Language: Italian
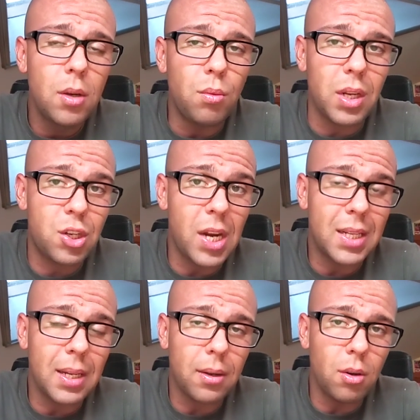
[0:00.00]
una
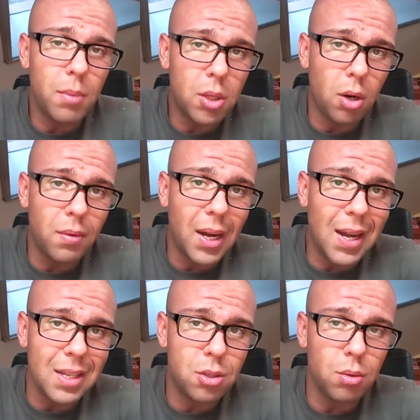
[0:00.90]
scelta che non mi trova
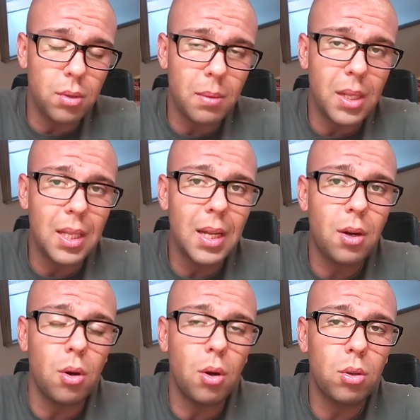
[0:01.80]
assolutamente
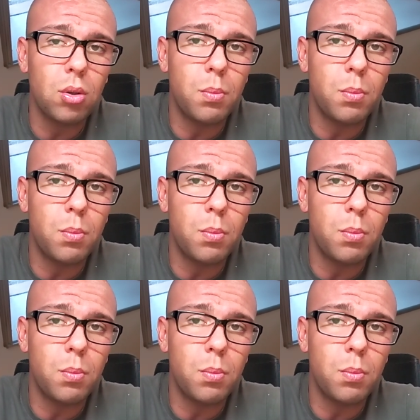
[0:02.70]
d'accordo